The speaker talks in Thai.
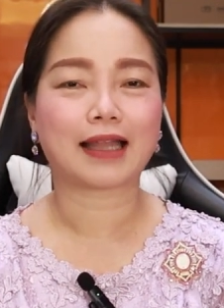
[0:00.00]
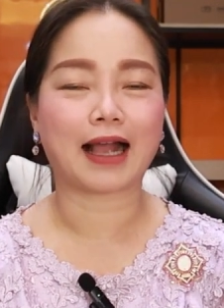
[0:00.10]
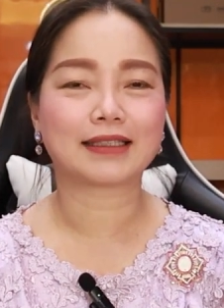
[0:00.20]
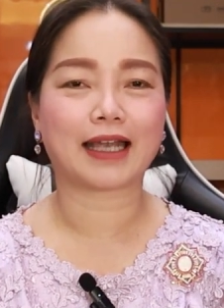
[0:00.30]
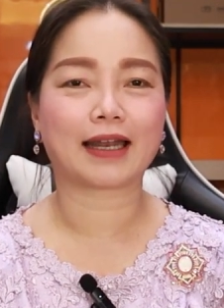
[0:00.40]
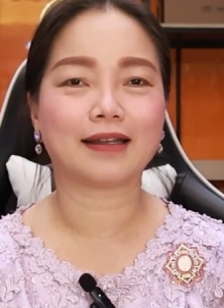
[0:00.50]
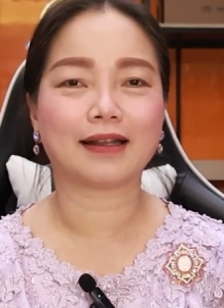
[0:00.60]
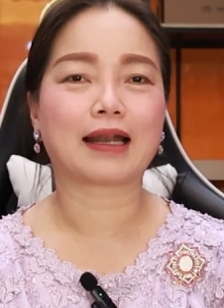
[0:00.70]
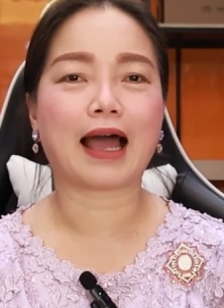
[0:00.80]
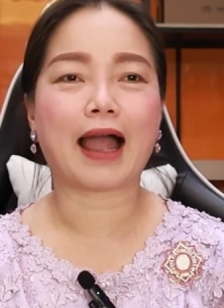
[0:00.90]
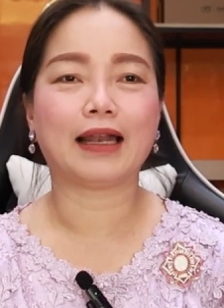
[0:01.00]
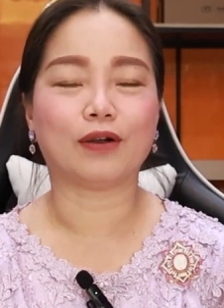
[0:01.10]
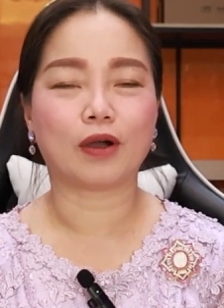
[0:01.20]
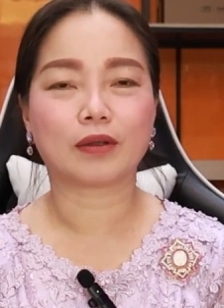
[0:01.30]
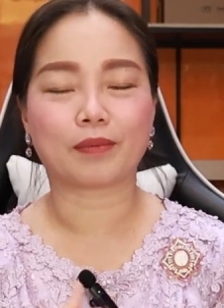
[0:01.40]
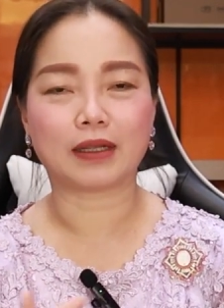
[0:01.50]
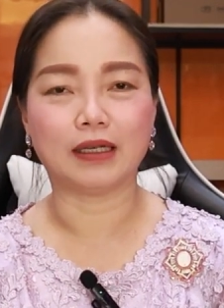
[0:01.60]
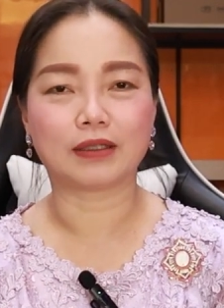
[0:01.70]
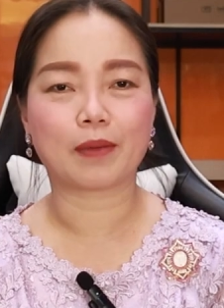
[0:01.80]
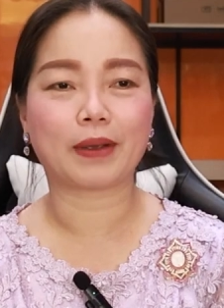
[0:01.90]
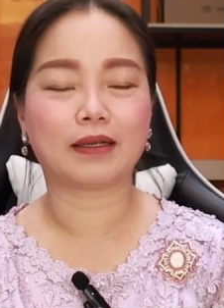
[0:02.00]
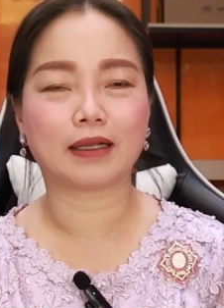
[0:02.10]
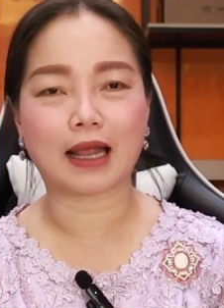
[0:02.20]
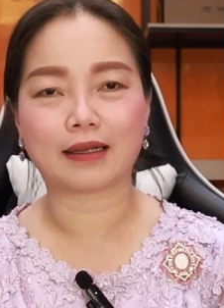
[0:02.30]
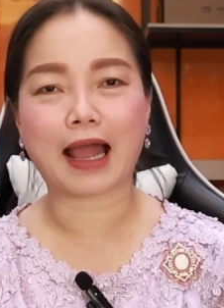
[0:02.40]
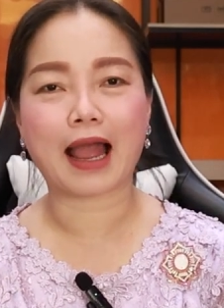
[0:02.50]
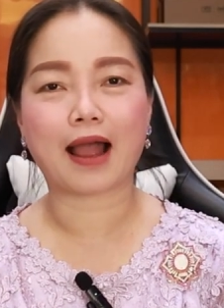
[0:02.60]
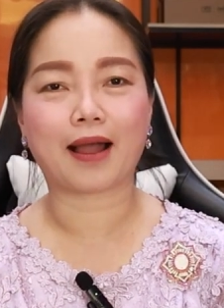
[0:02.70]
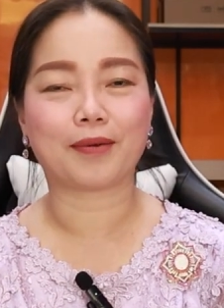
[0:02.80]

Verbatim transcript: ทักแชททางไลน์หรือว่าหรือจะเป็นหน้า